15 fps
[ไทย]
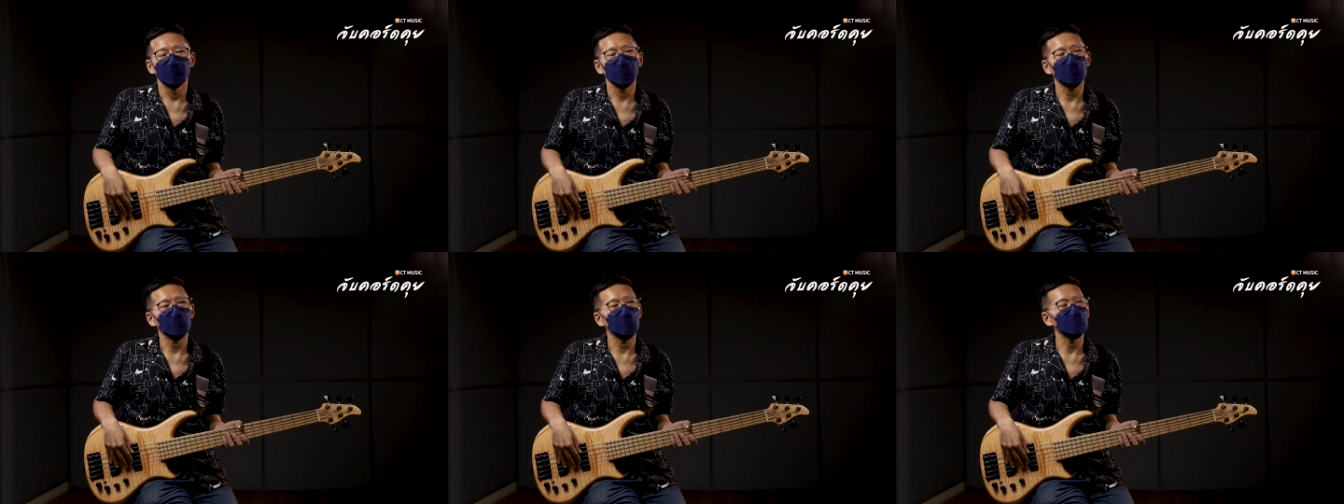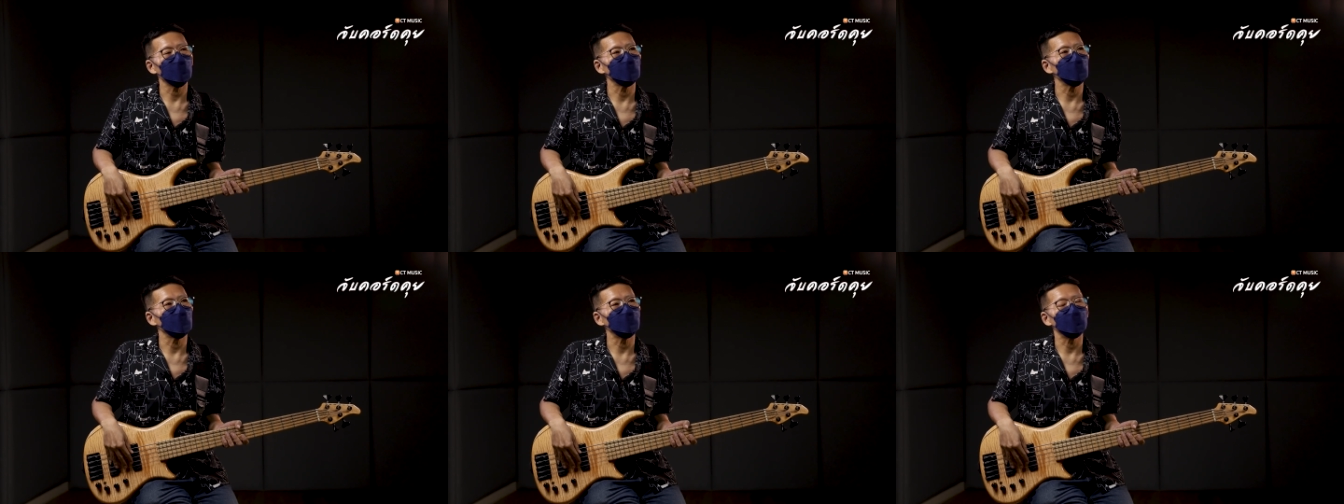แล้วก็
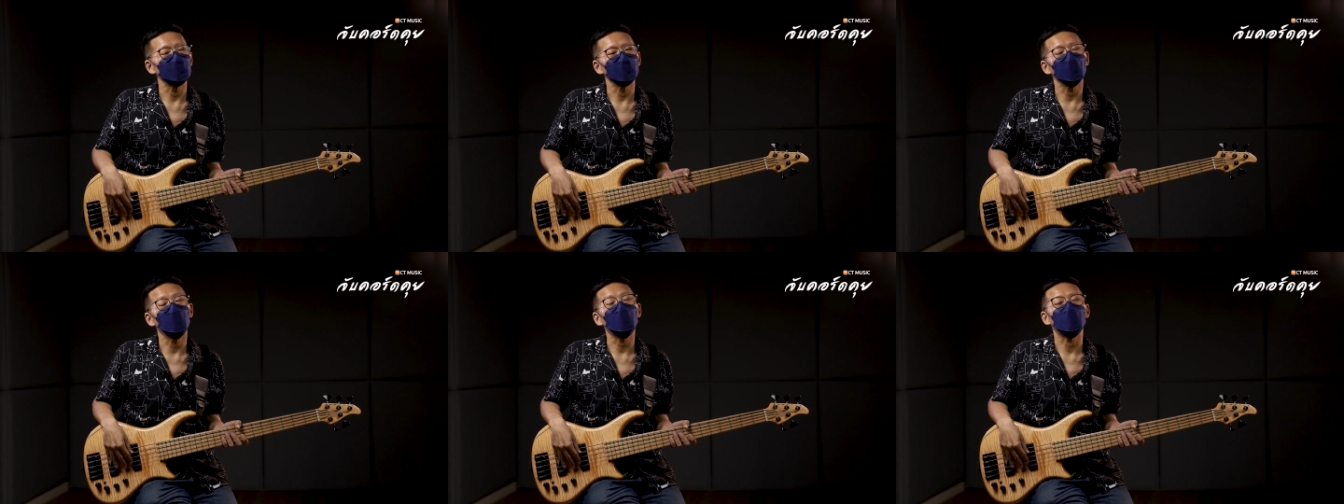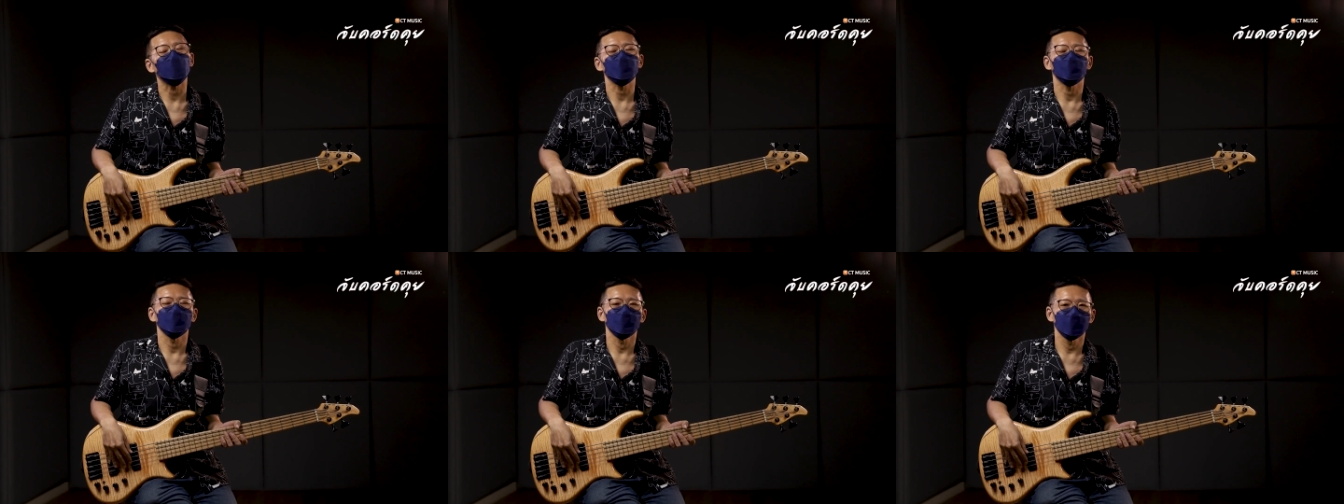เป็นมือปืนห้องอัด
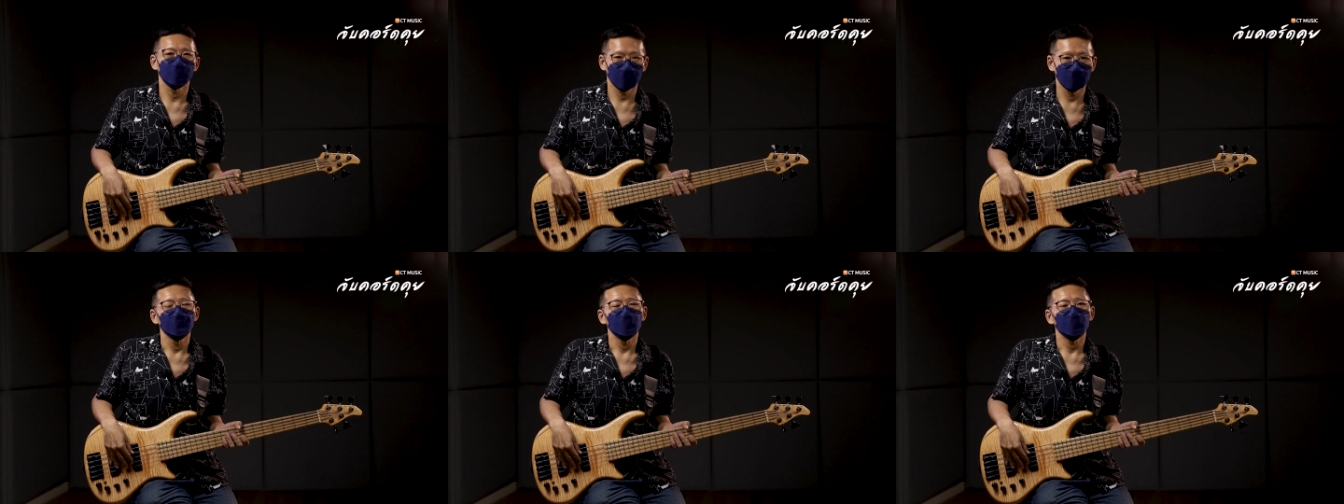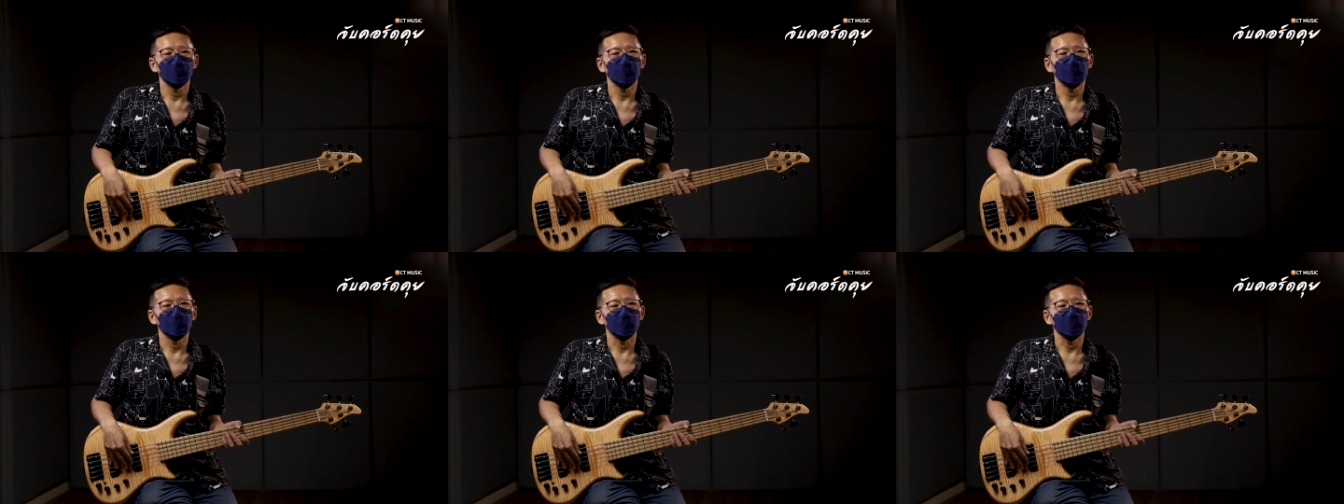
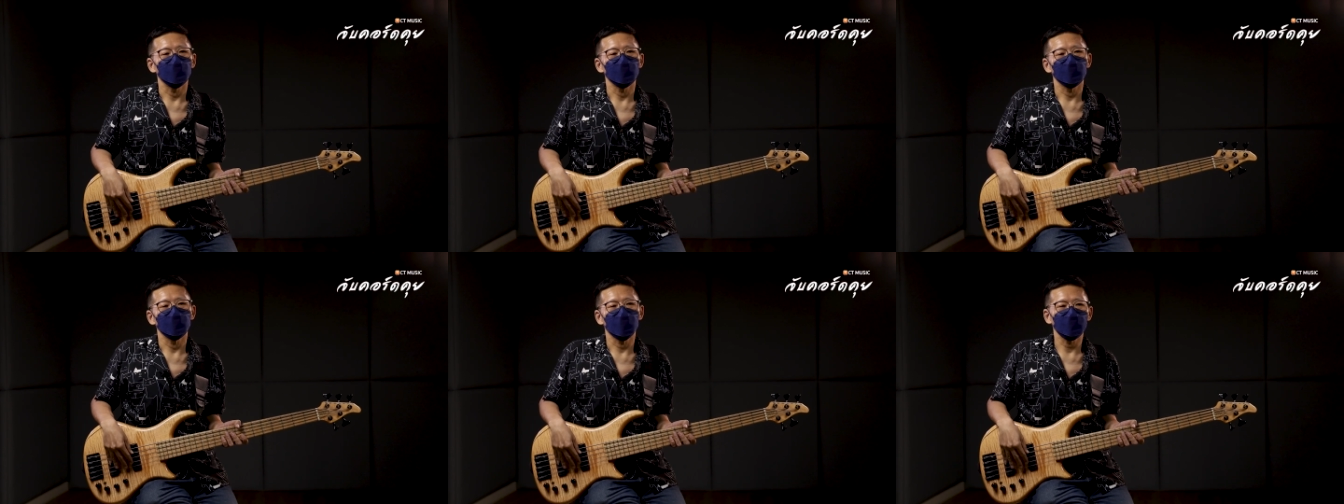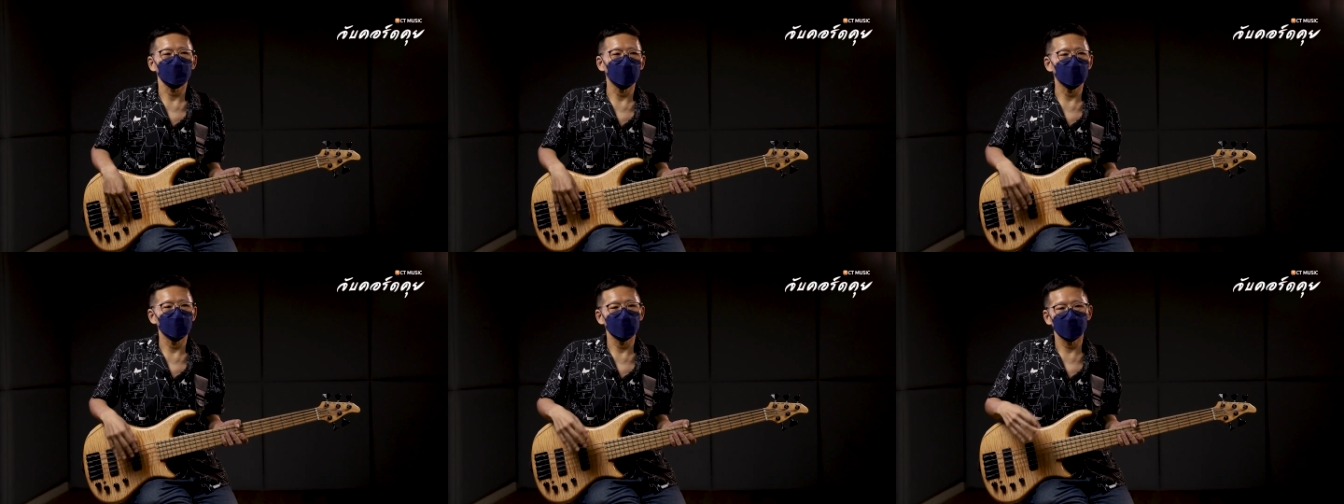ก็รับ
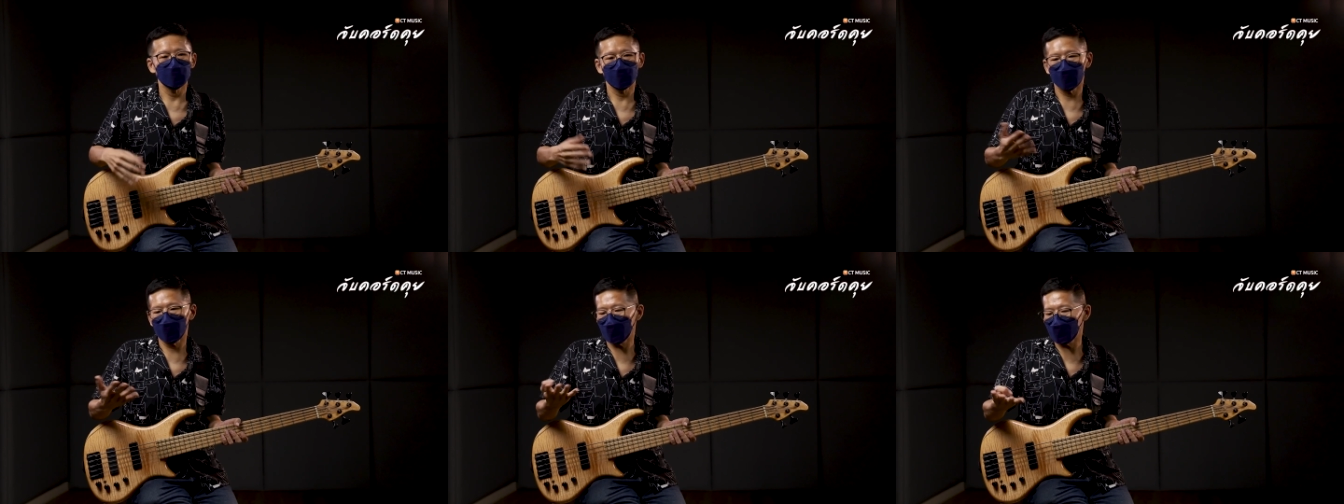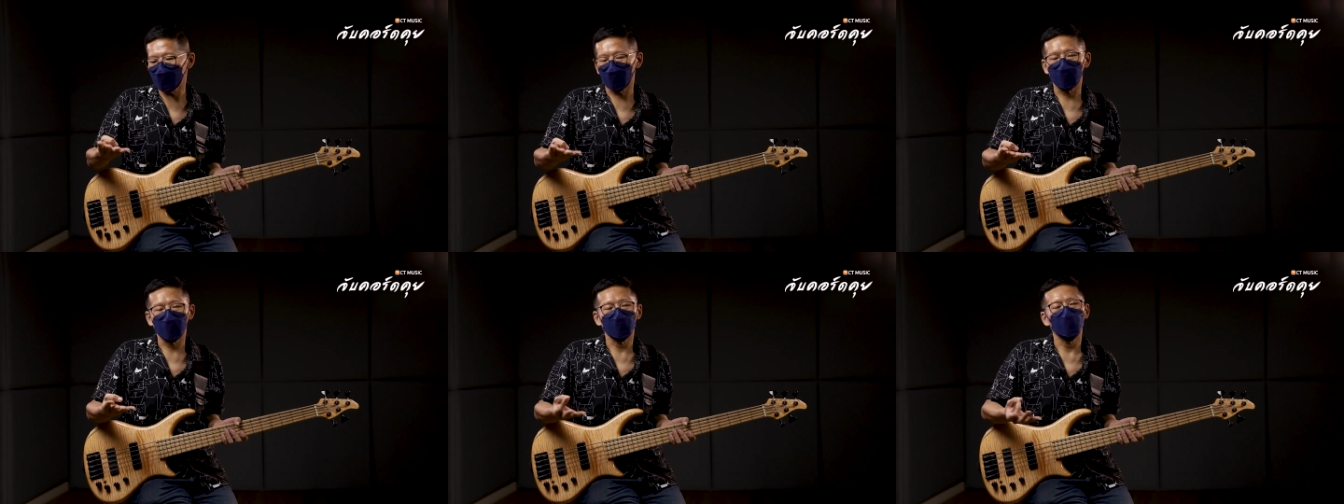ทั้งเล่นส
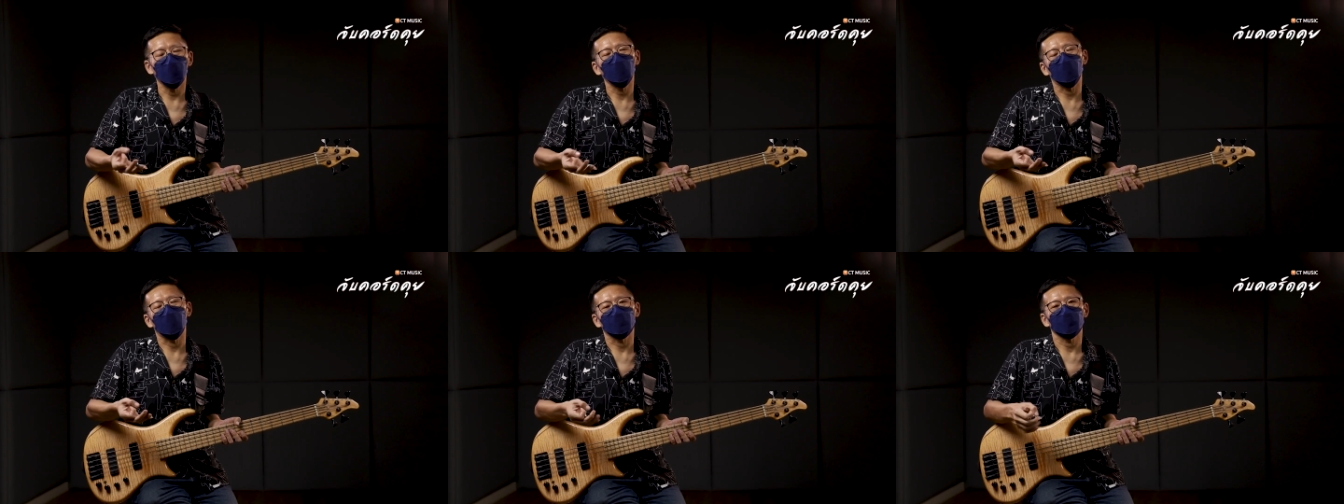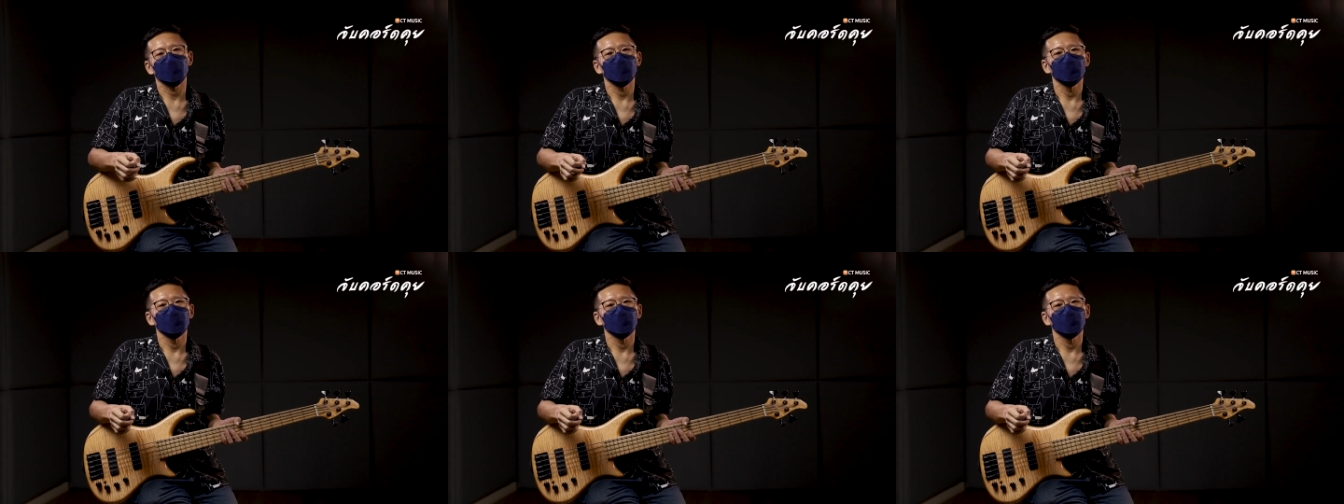ดแล้วก็ห้องอัด